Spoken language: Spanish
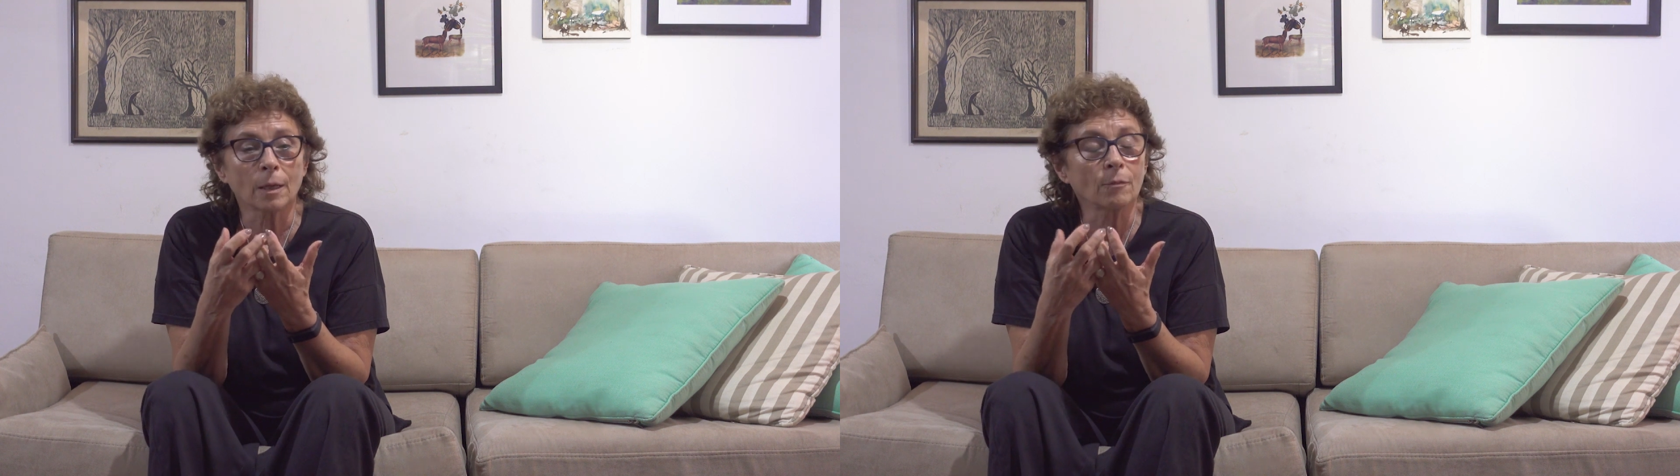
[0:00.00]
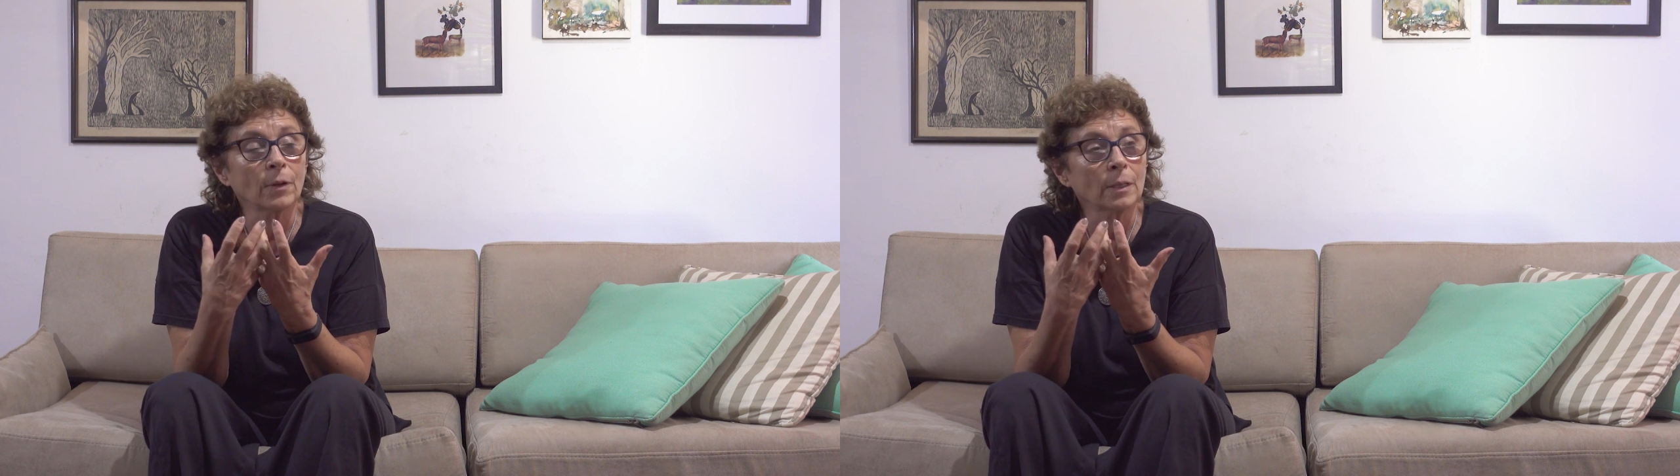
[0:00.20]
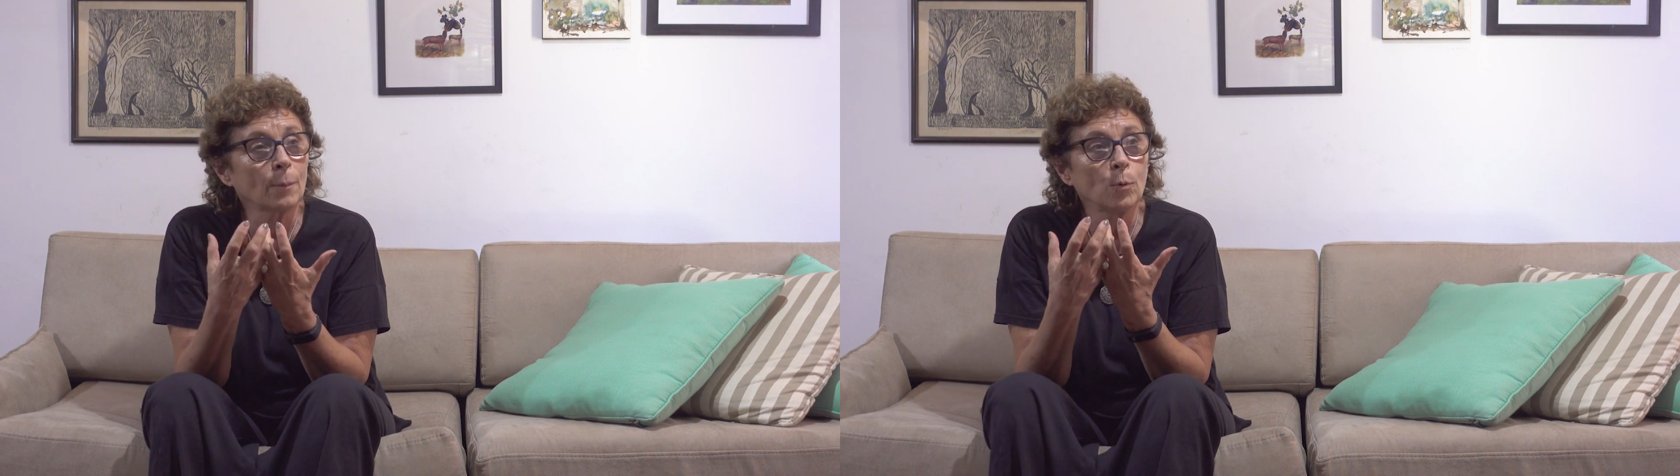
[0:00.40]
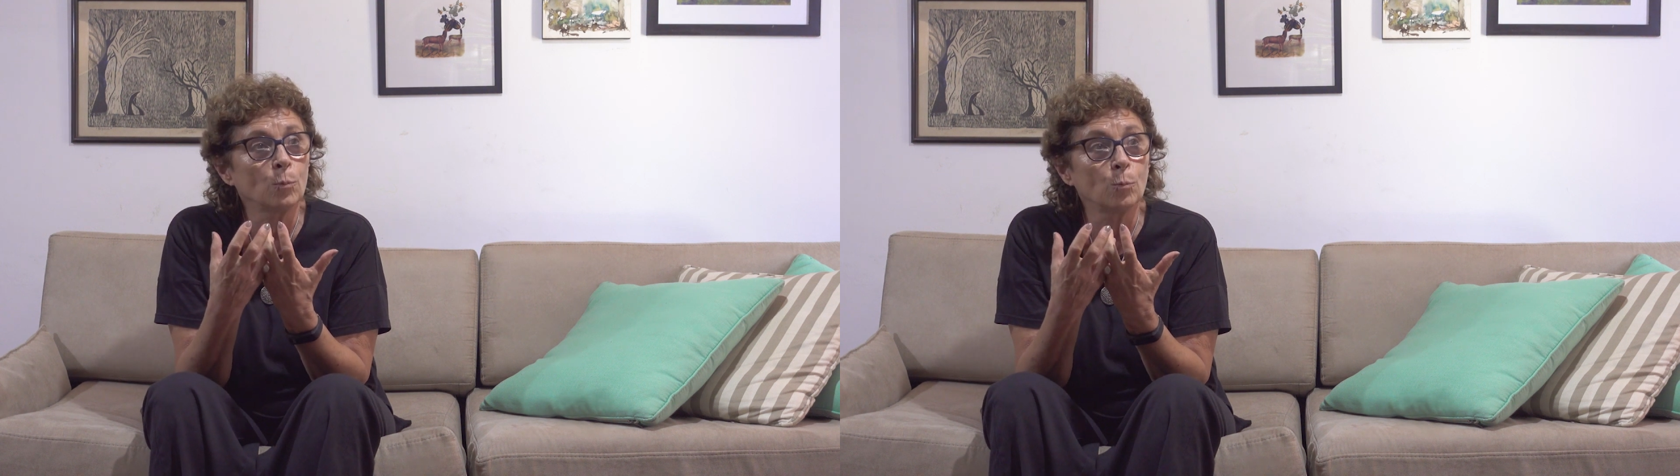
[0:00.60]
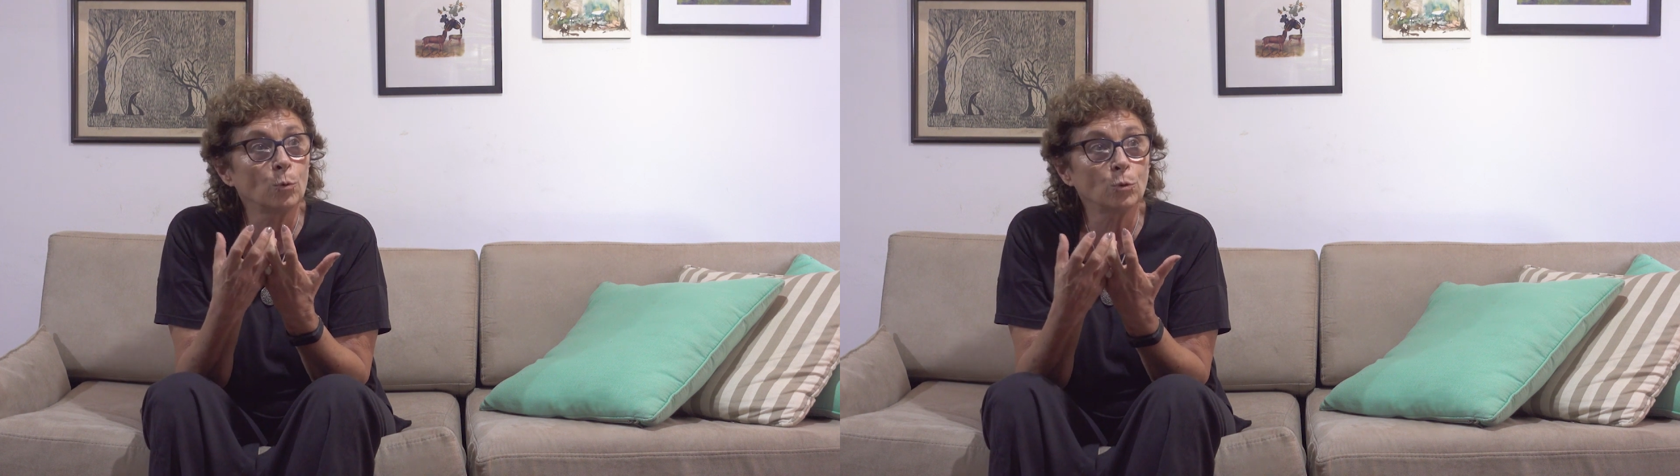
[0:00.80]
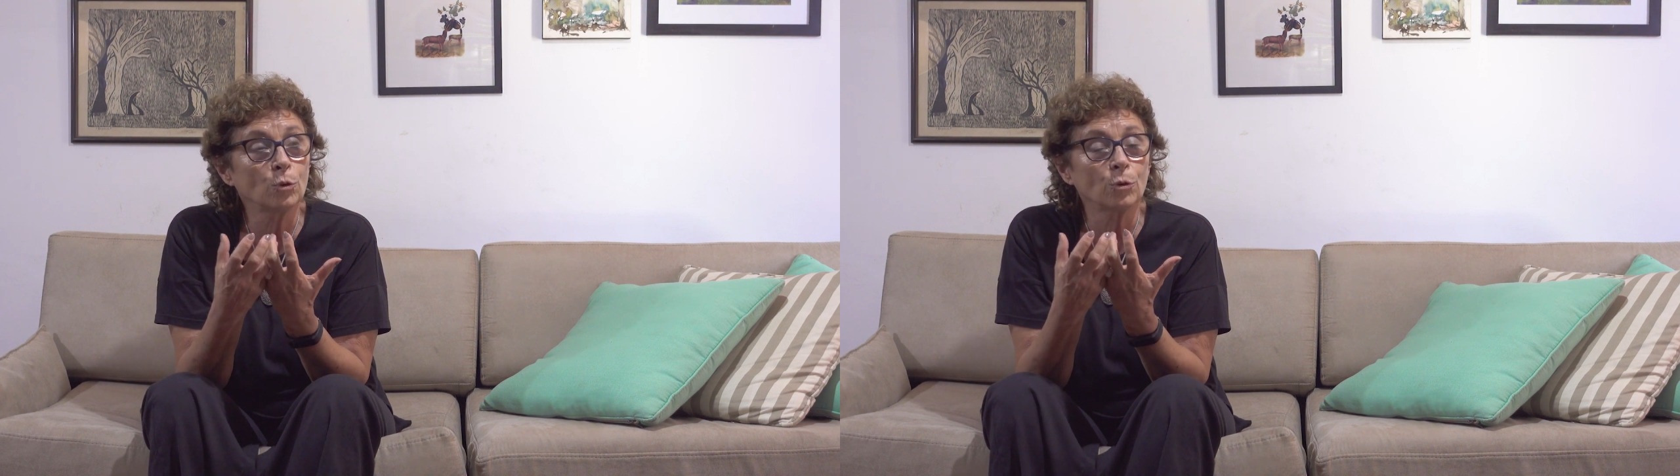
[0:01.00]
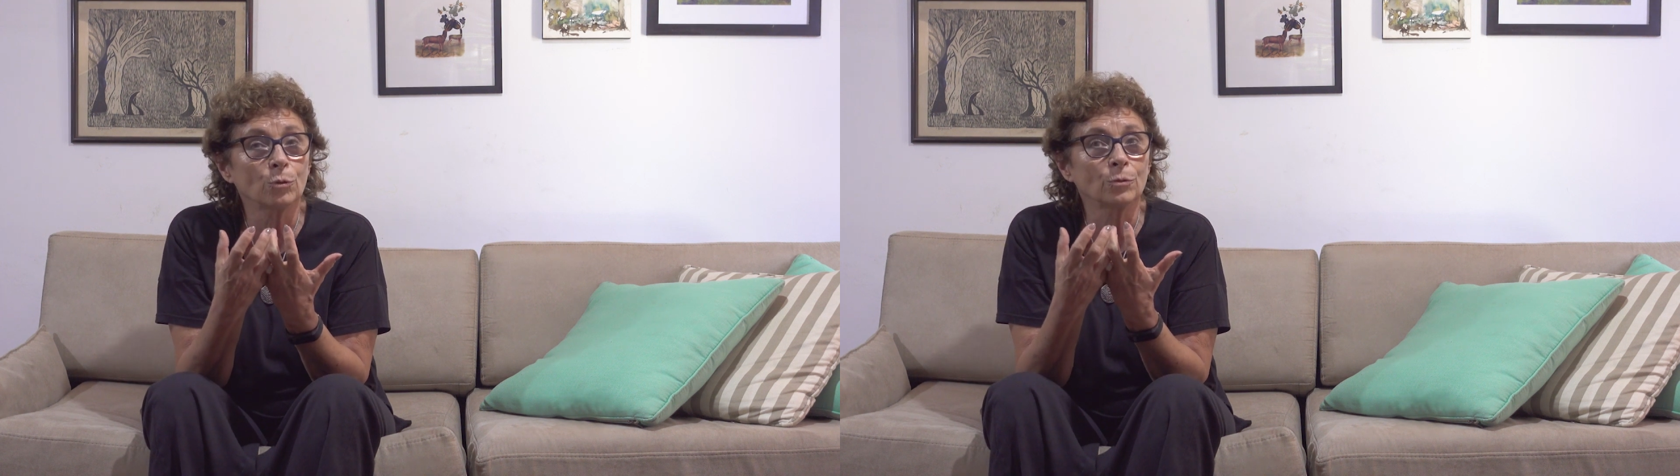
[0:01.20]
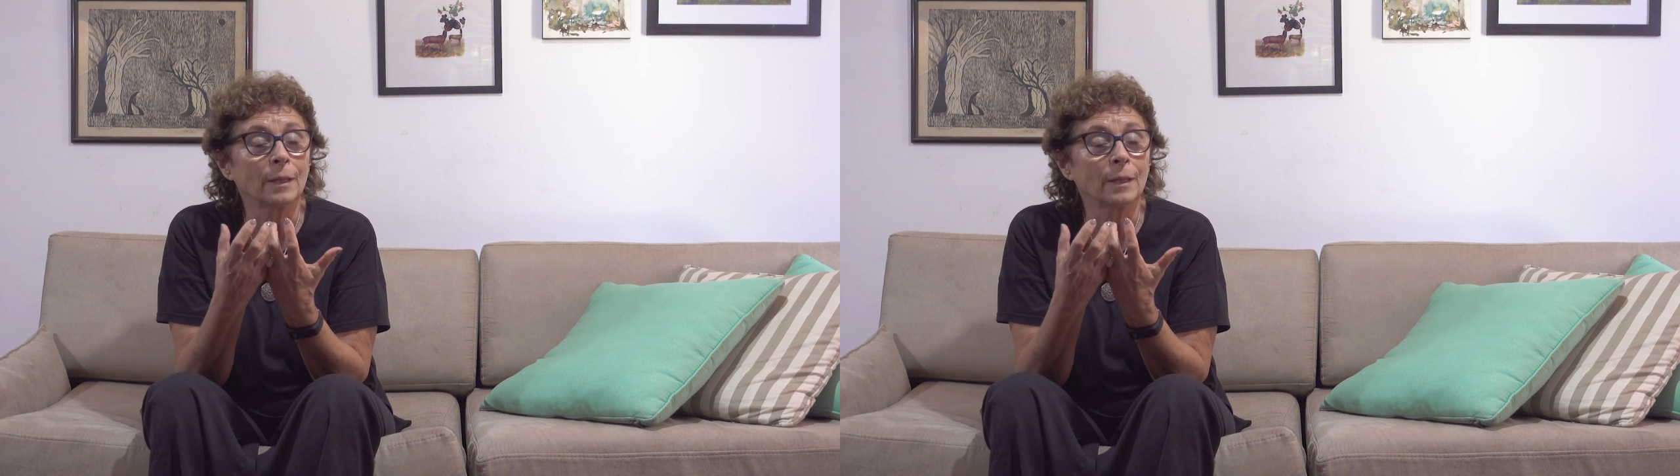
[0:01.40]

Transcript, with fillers: que enfrentamos un mundo